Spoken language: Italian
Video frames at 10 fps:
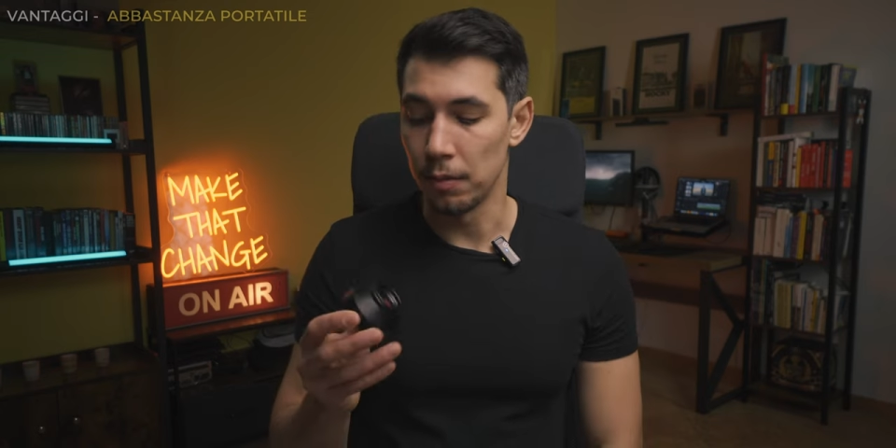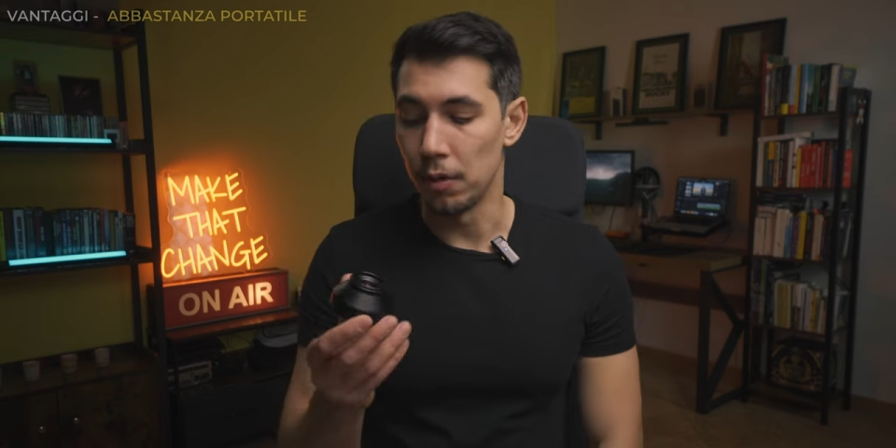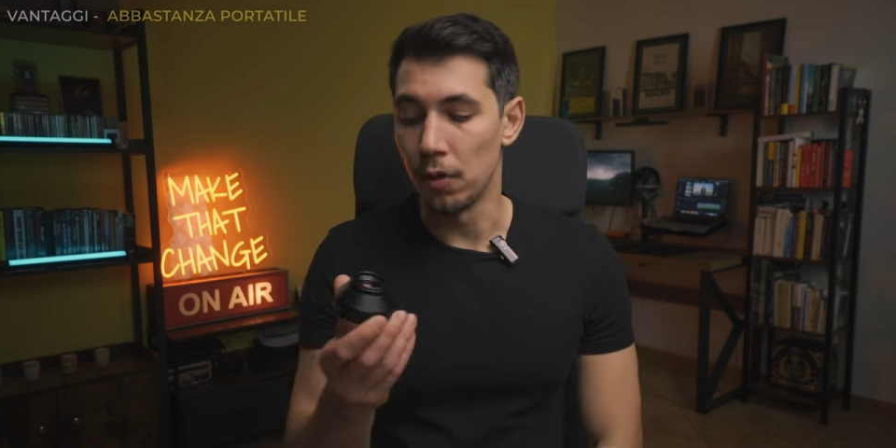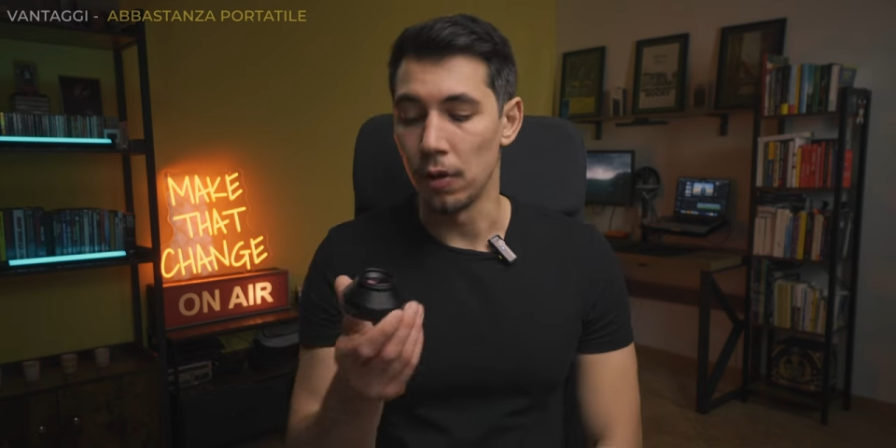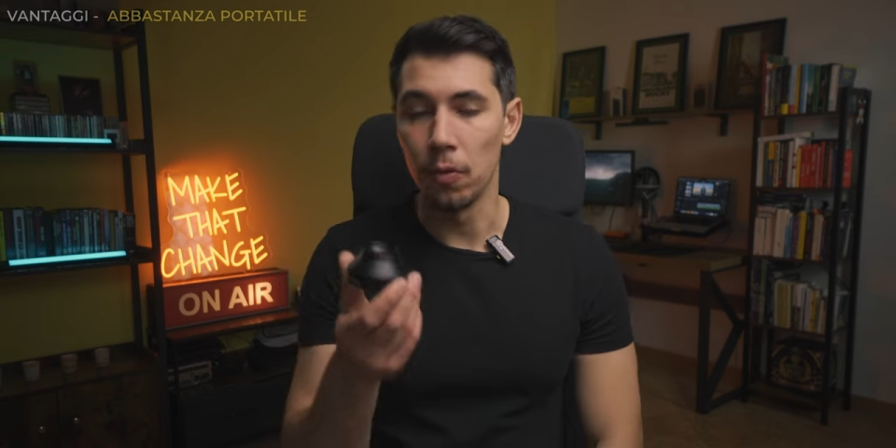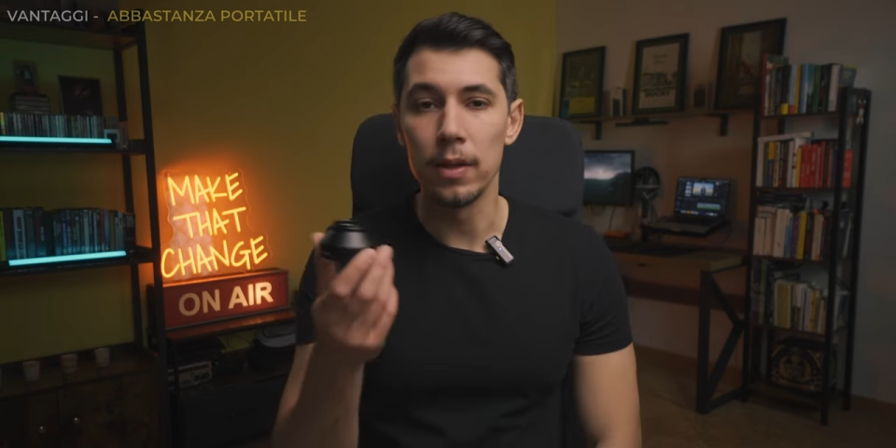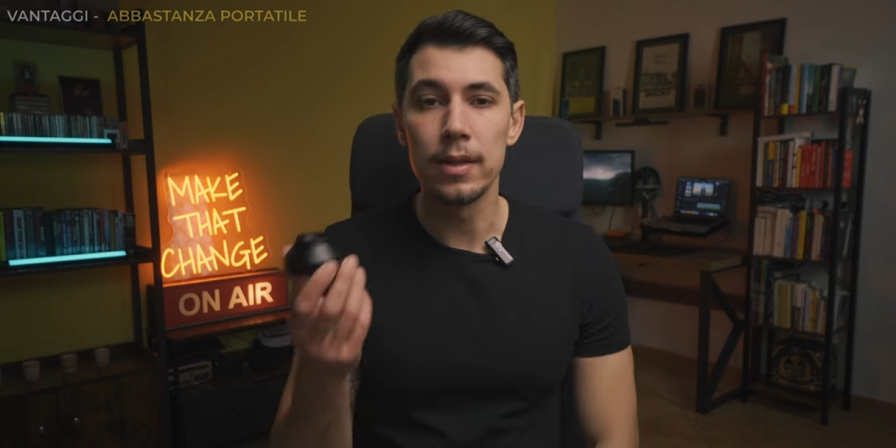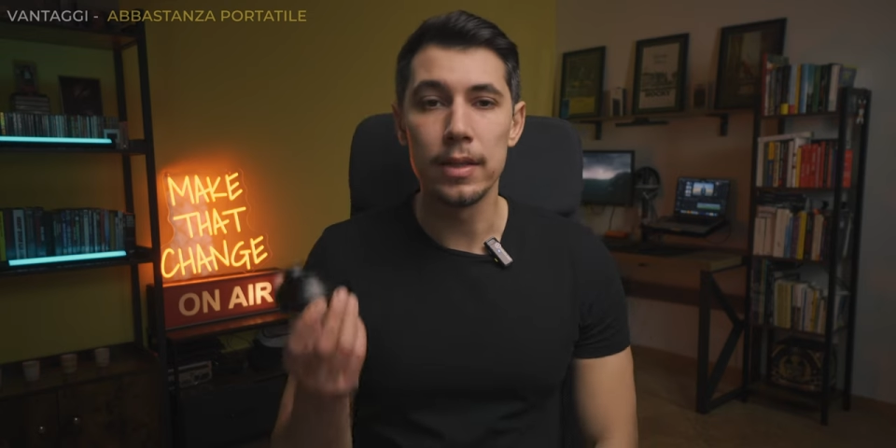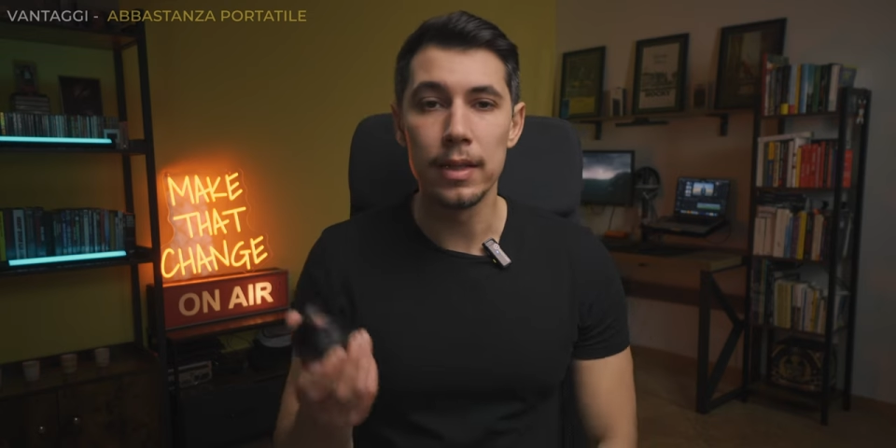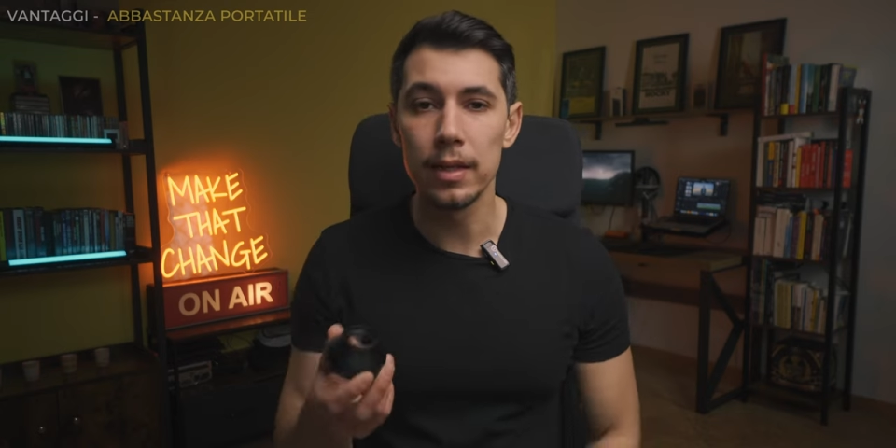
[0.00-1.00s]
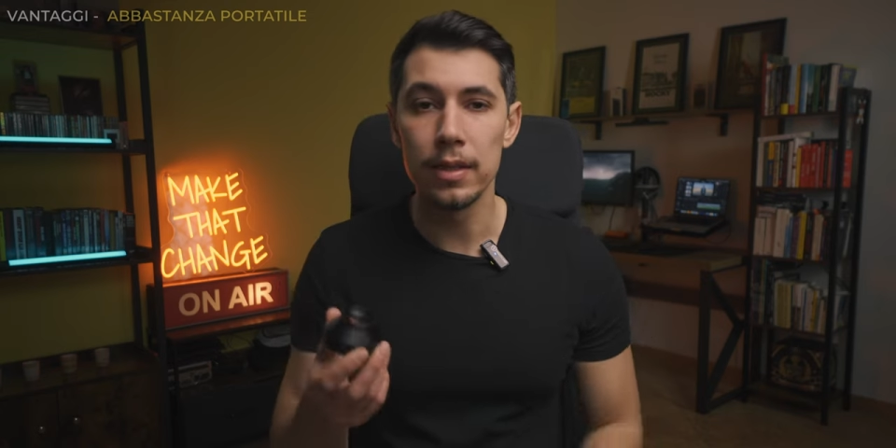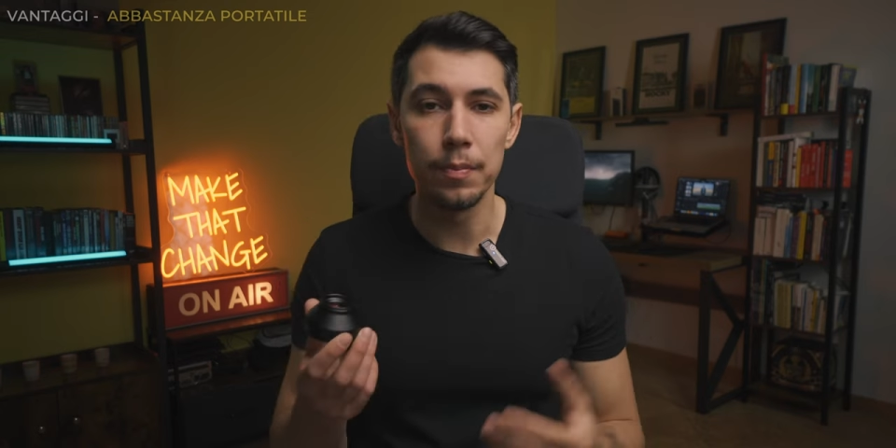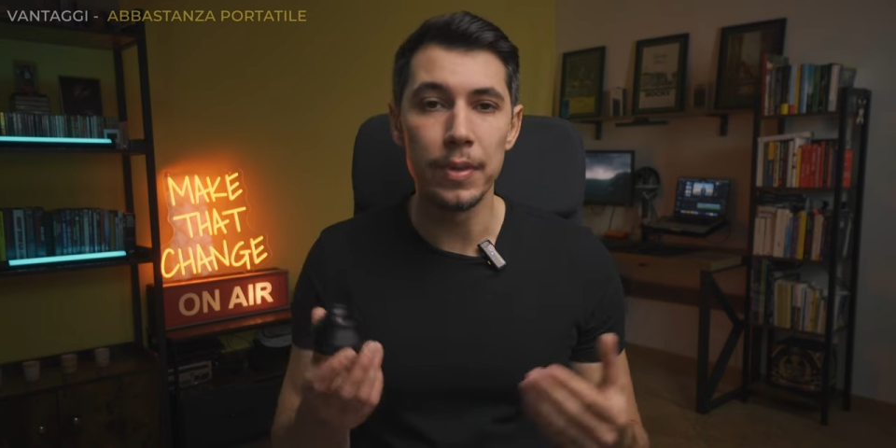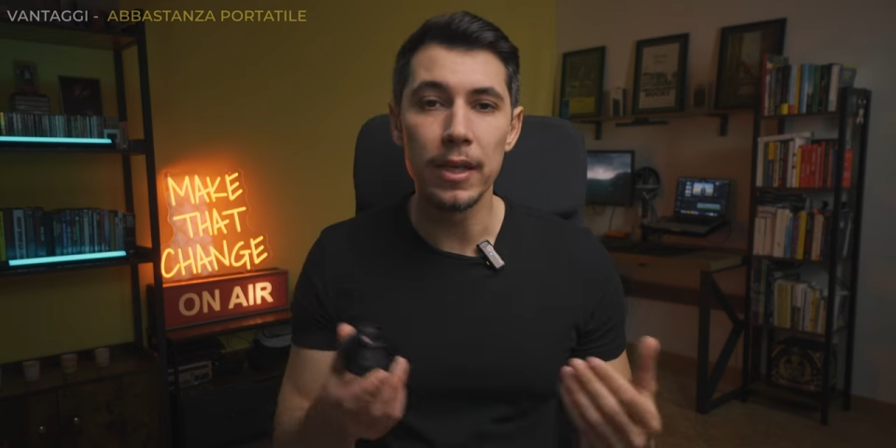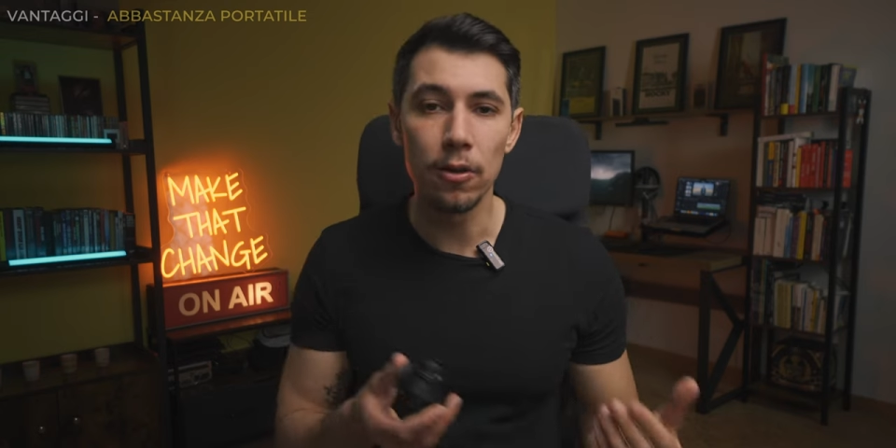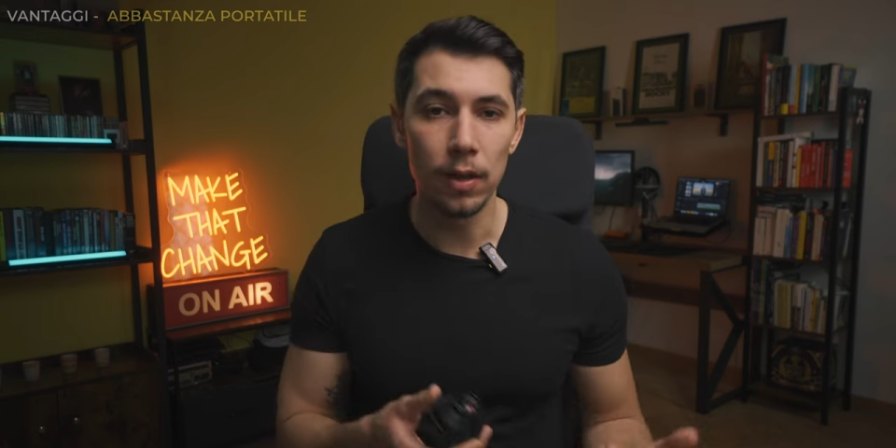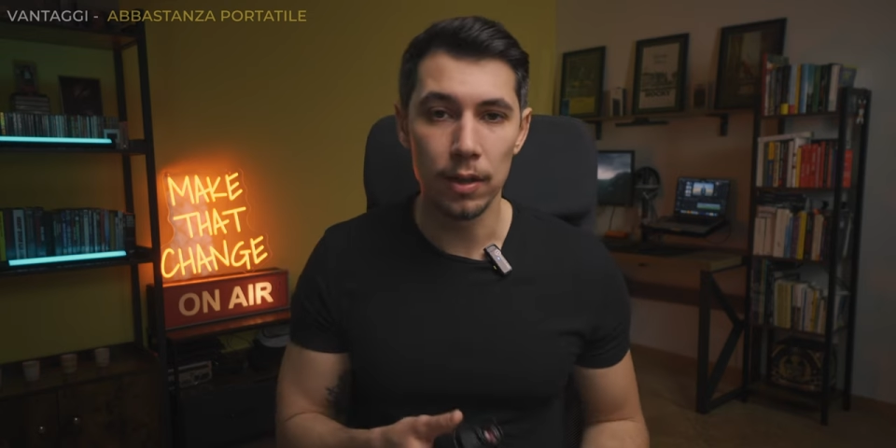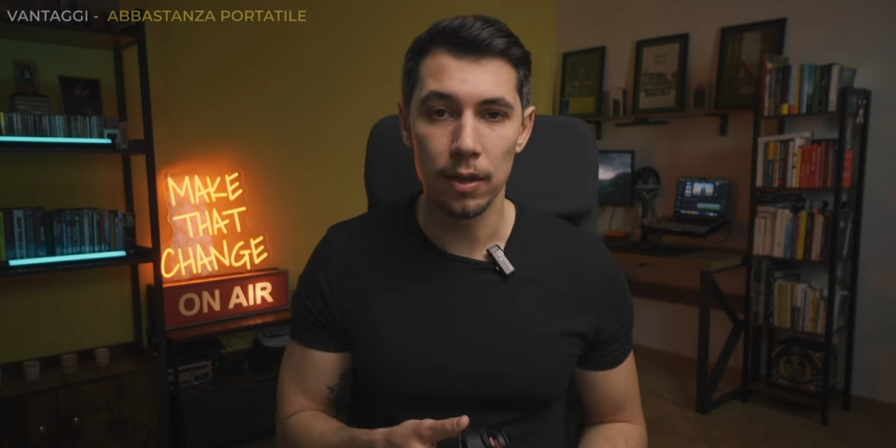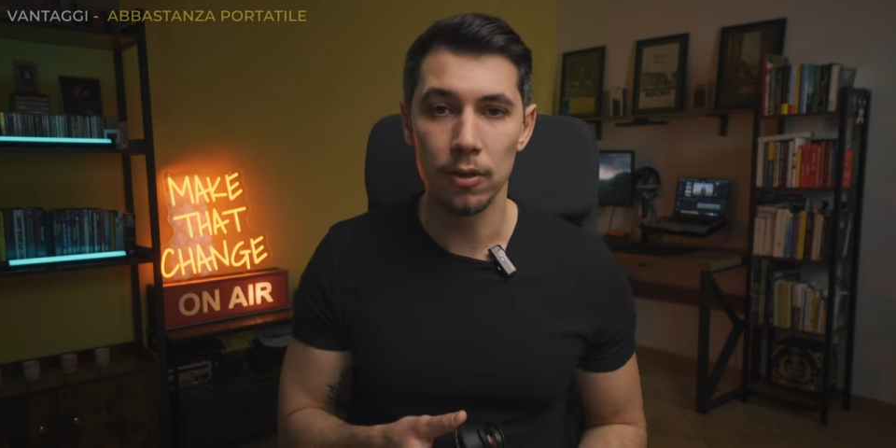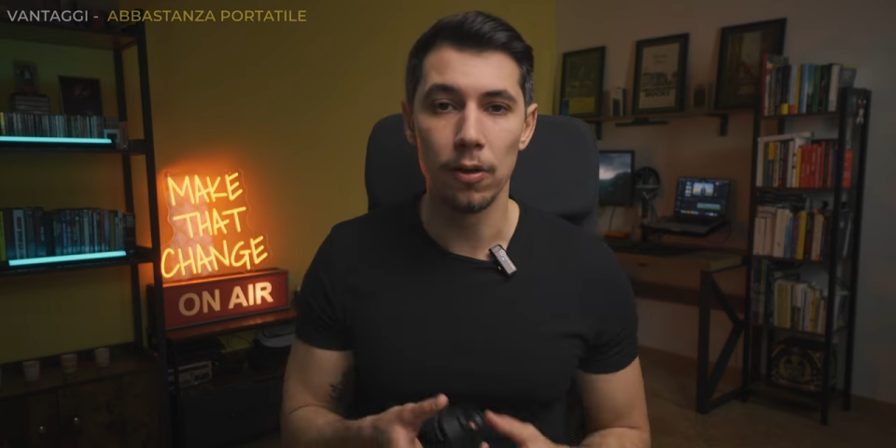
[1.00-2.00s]
però in qualsiasi piccola
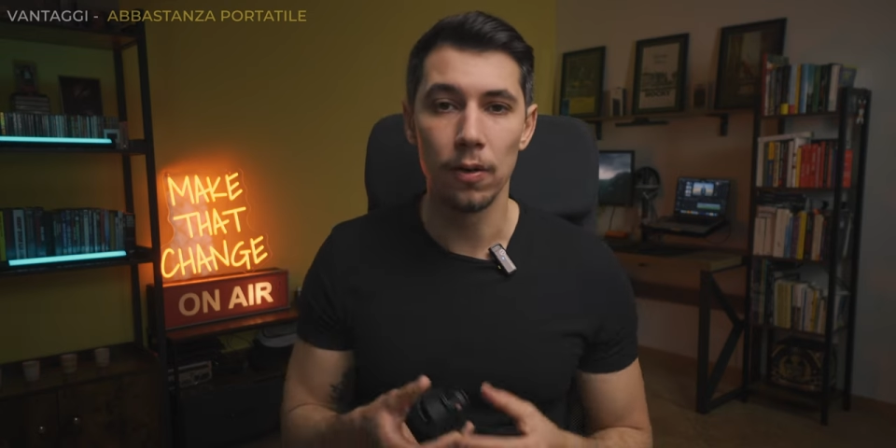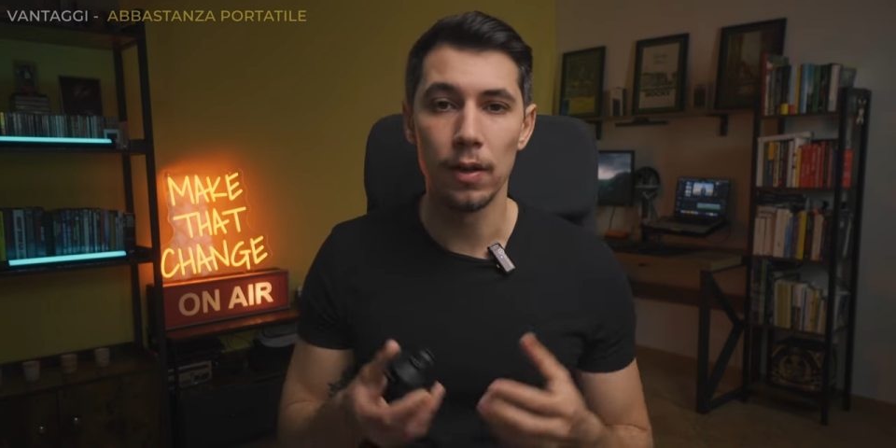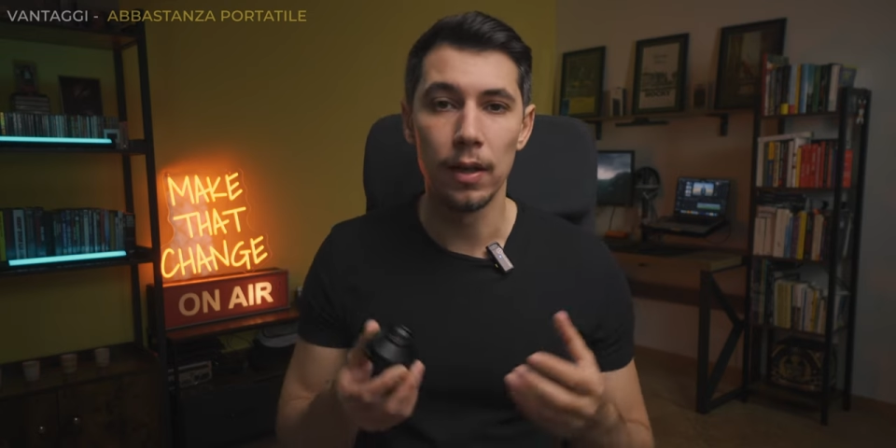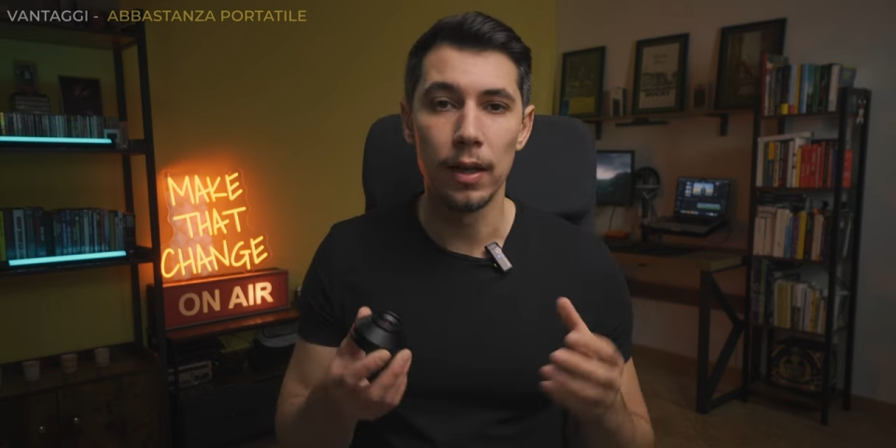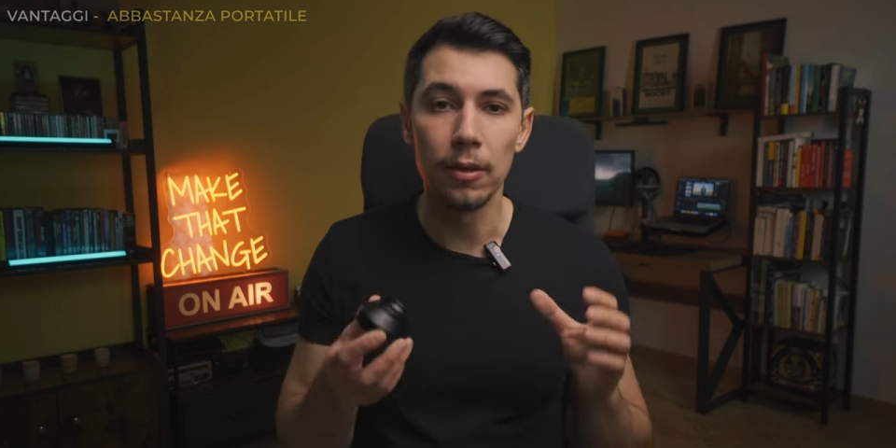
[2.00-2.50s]
tracolla,